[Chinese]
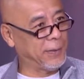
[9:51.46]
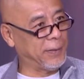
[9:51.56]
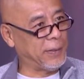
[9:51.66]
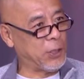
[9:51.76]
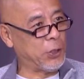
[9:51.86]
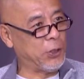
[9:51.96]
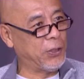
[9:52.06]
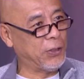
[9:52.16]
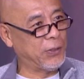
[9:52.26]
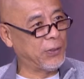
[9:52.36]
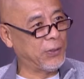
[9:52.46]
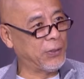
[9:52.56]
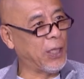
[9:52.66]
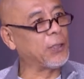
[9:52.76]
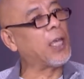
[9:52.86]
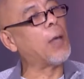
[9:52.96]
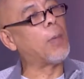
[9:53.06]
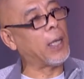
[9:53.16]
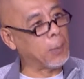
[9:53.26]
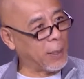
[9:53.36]
也是上帝安
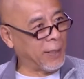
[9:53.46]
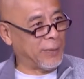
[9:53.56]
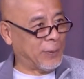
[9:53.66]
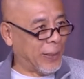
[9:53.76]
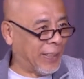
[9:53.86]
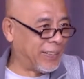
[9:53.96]
排的吧，是吧？